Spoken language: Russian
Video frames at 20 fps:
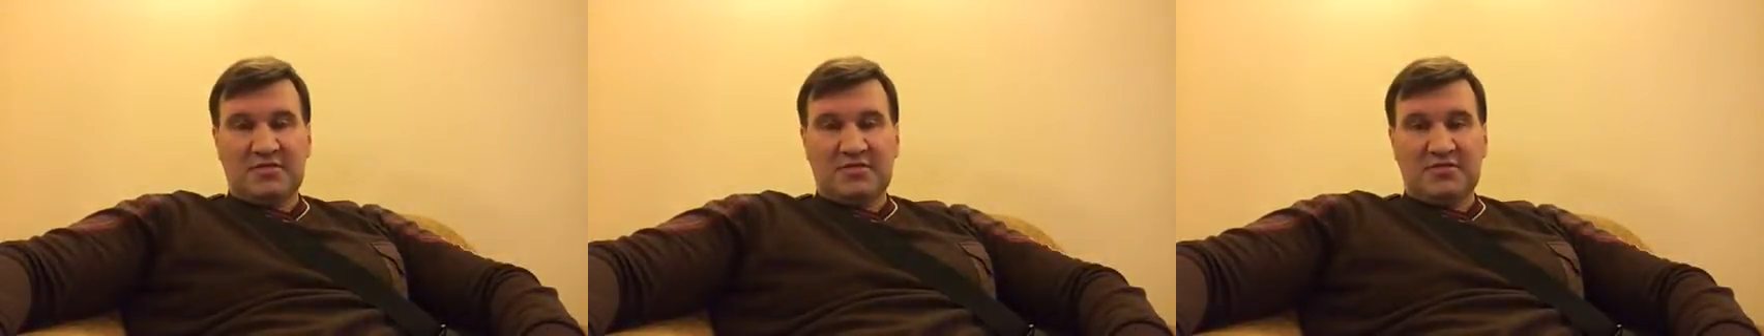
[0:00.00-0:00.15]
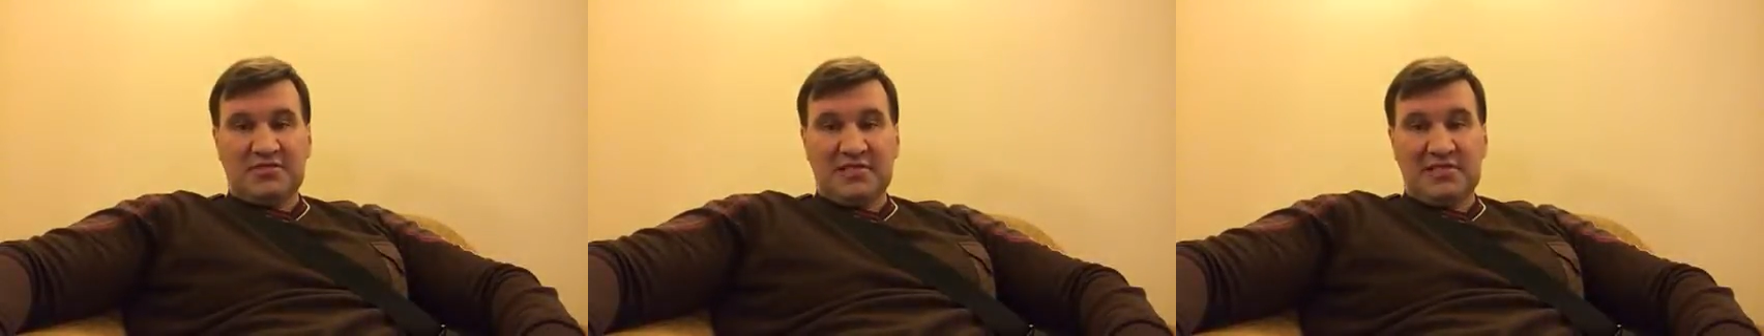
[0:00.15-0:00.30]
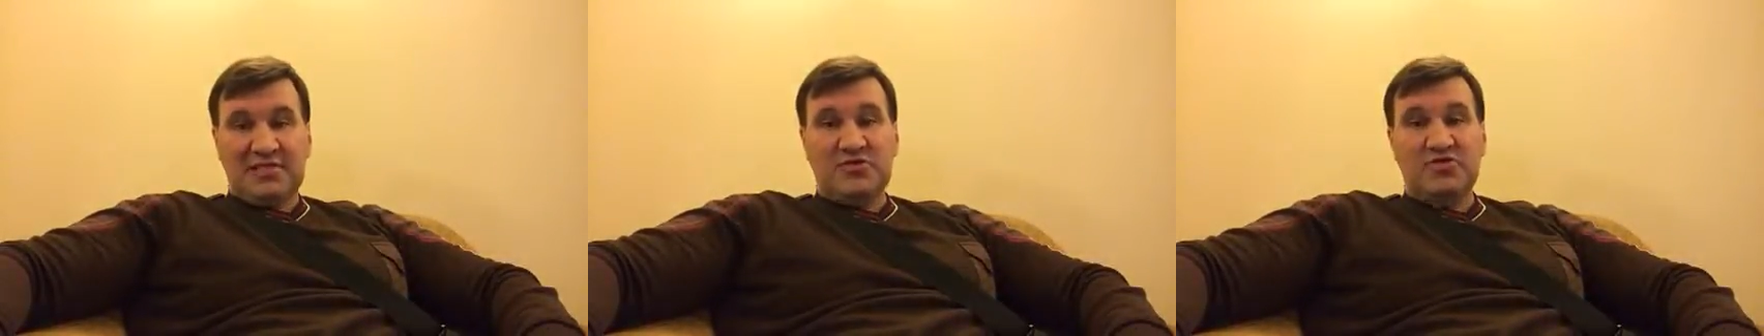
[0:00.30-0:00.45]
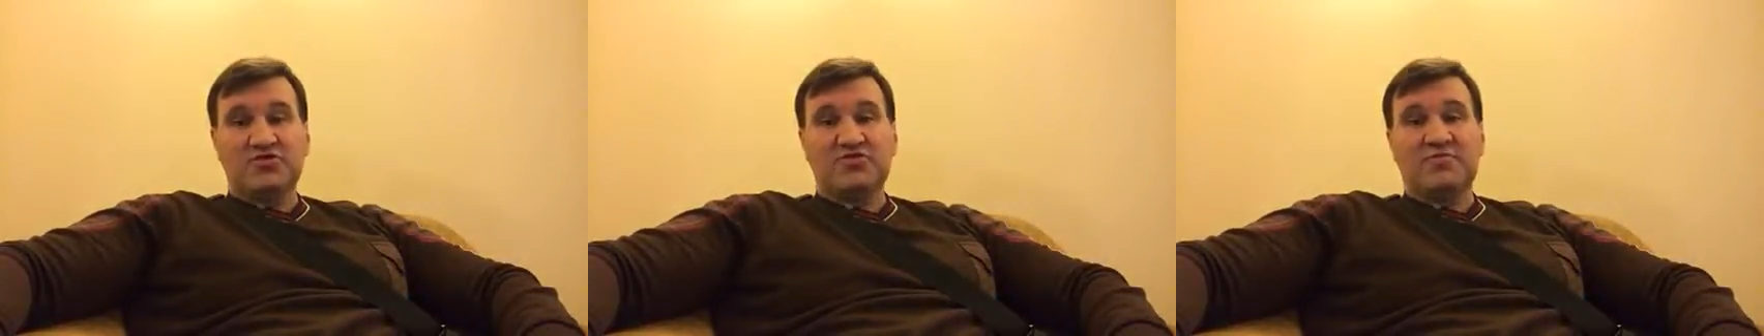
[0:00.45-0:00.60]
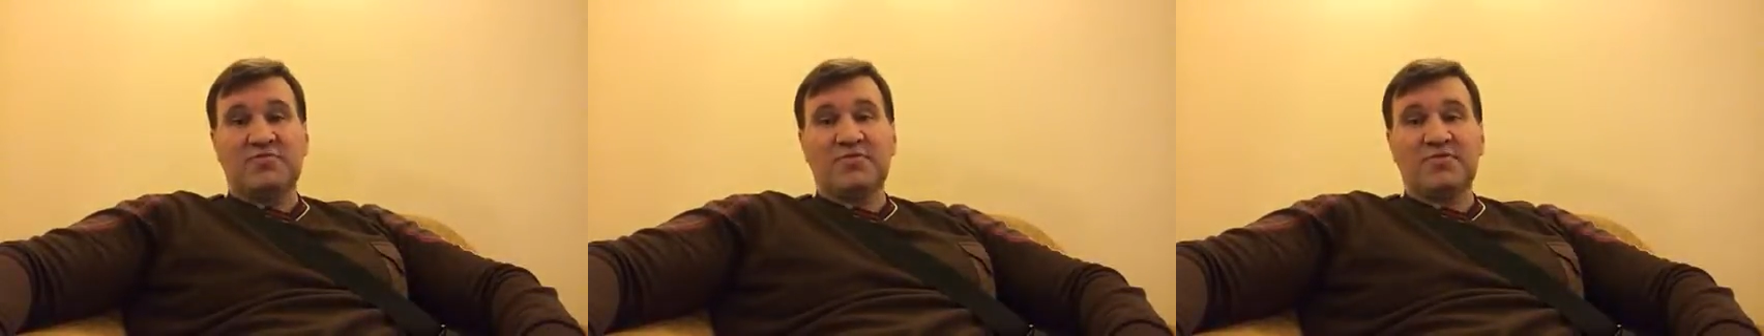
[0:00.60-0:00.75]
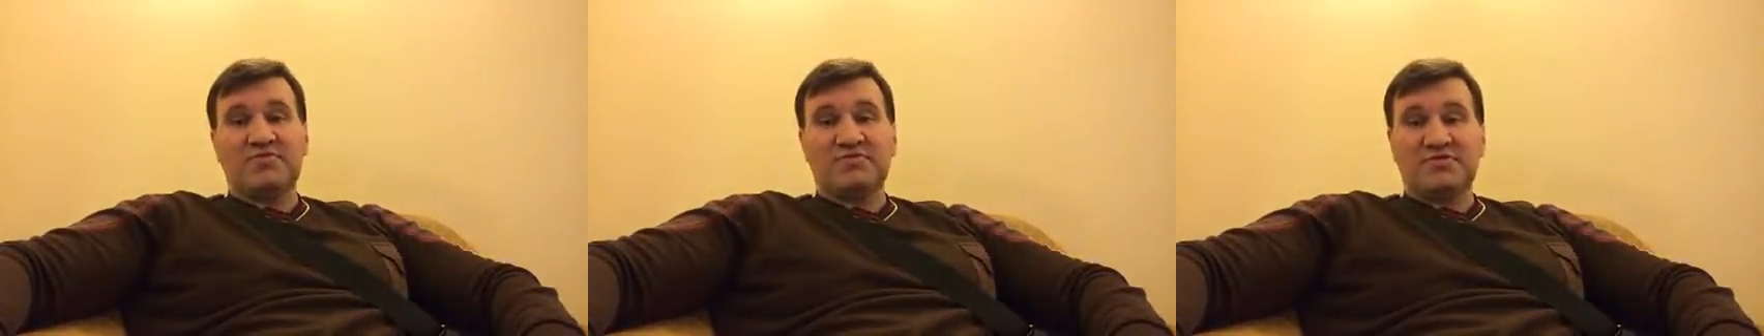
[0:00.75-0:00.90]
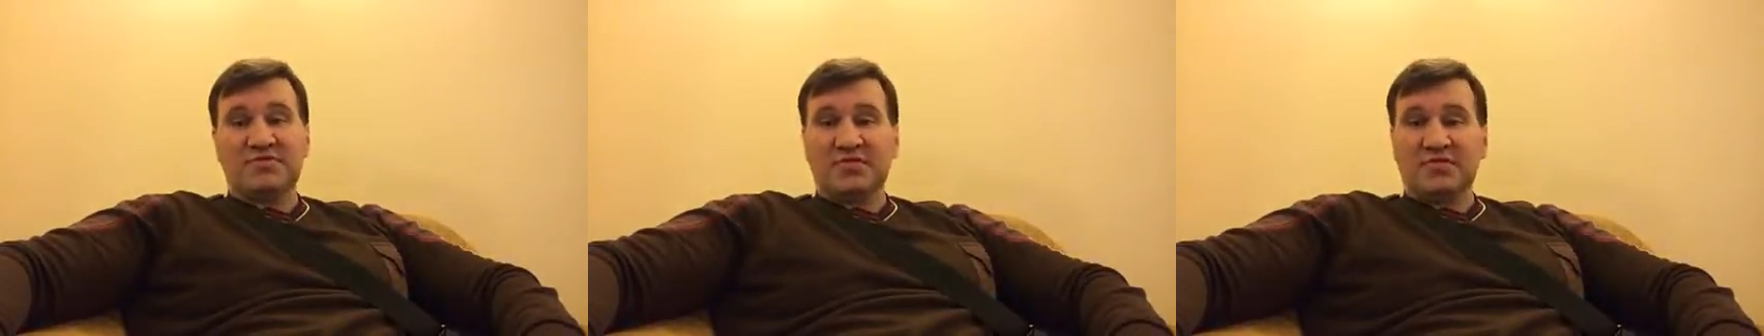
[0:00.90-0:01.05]
Ты лед мне
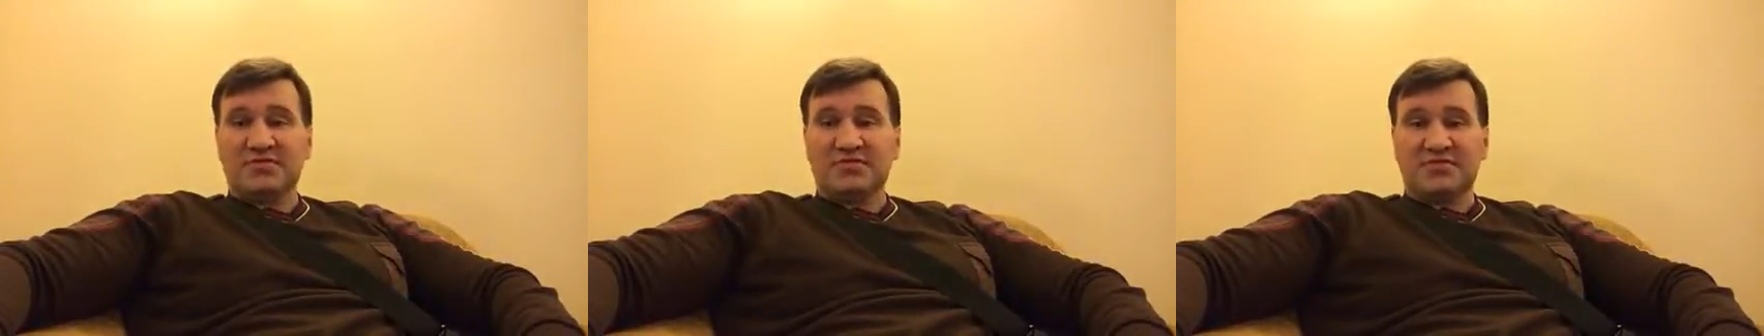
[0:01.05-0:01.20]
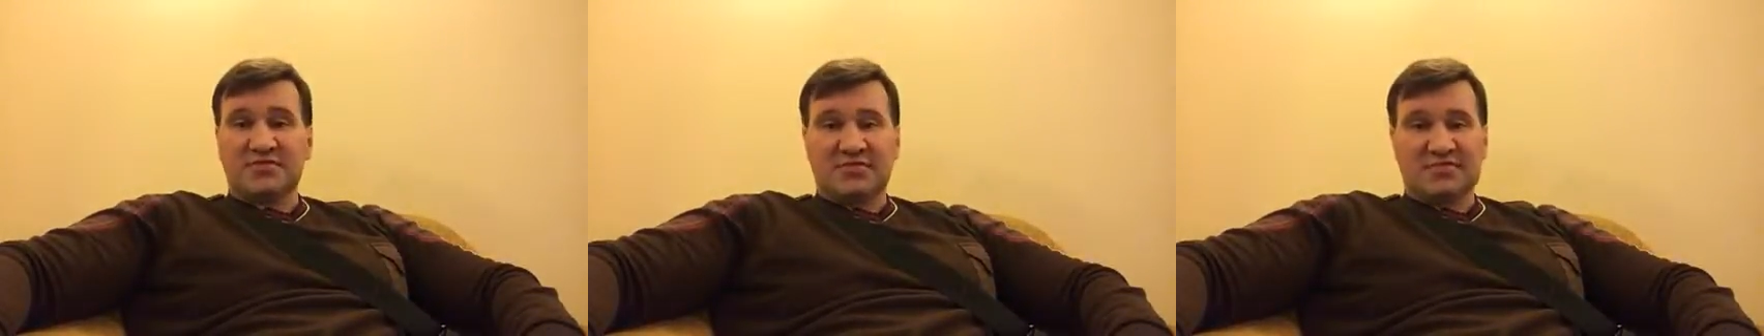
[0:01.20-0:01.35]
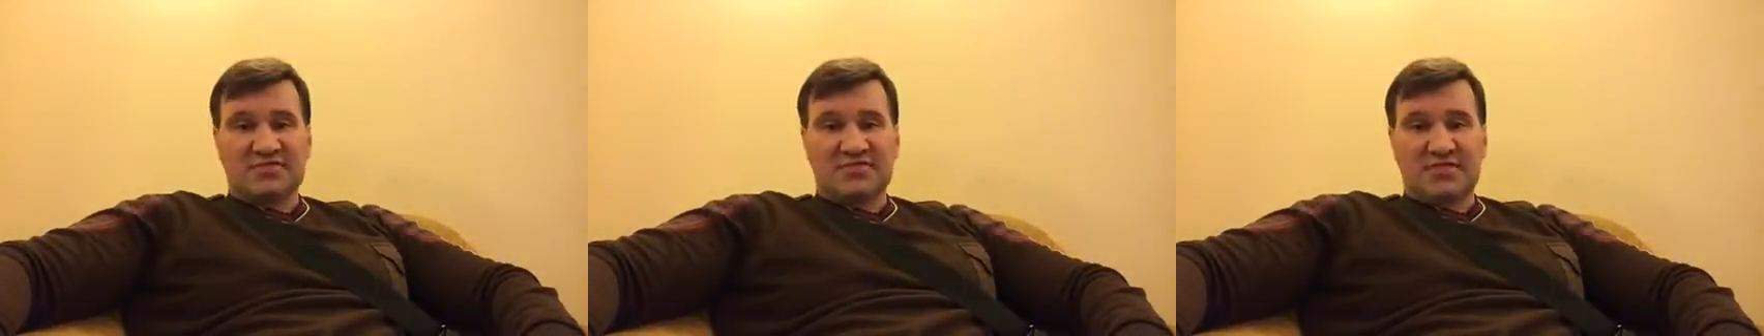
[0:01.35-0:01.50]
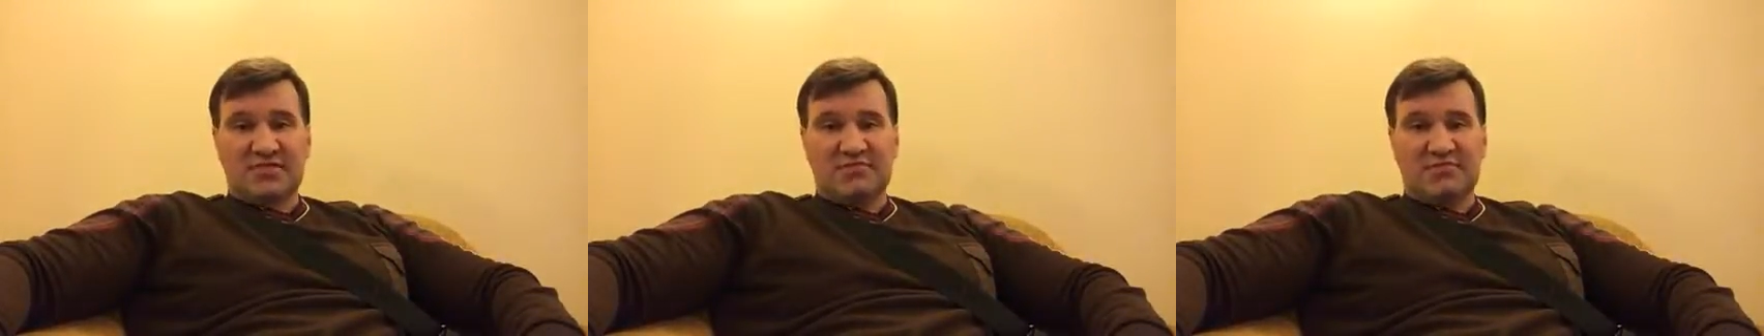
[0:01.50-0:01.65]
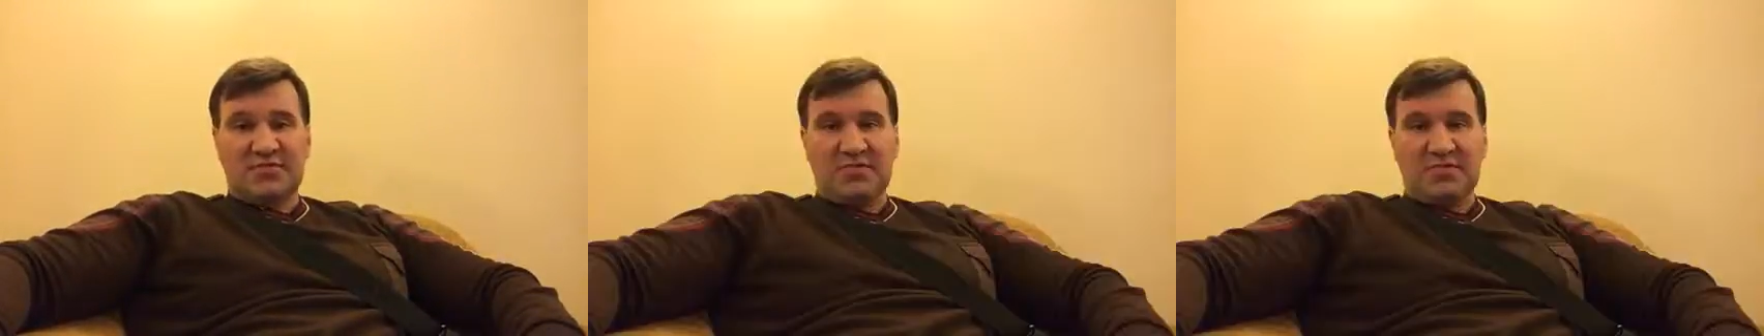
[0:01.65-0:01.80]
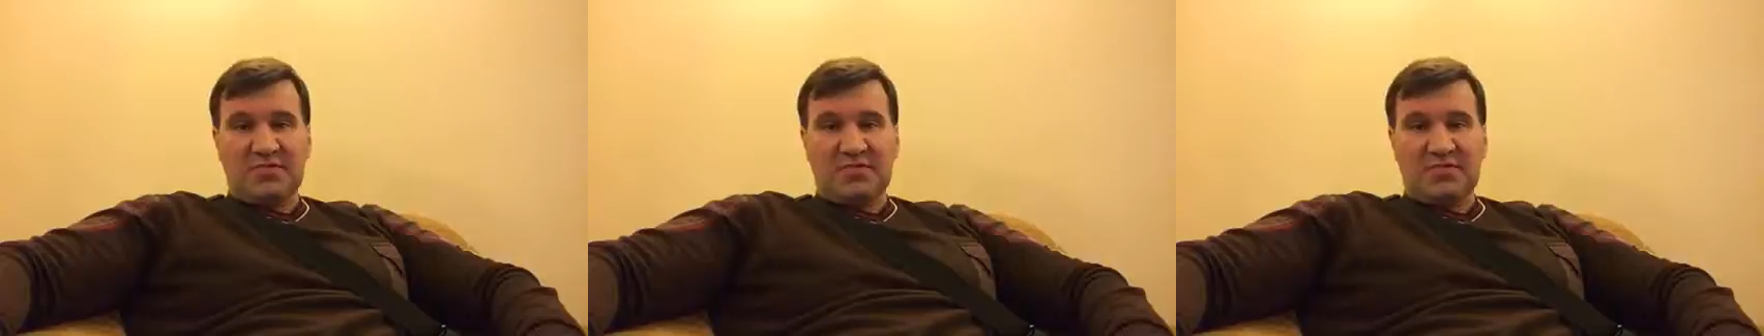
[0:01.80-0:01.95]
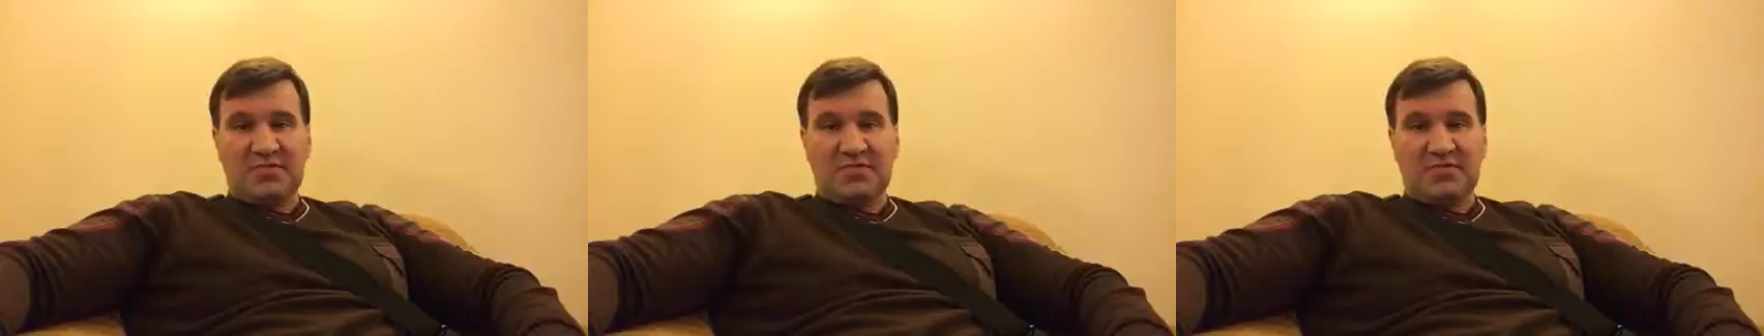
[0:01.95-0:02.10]
в сердце
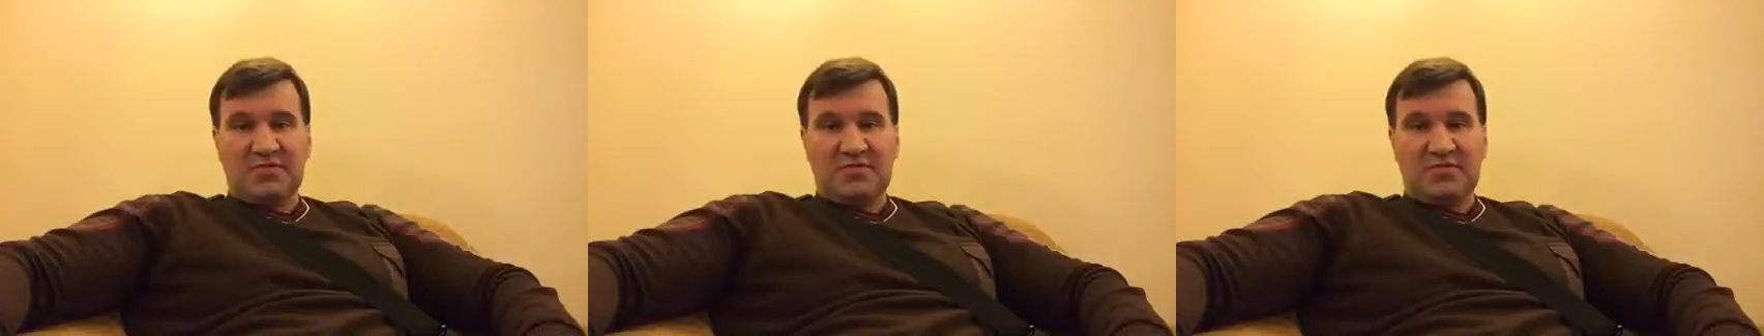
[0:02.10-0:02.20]
растопила,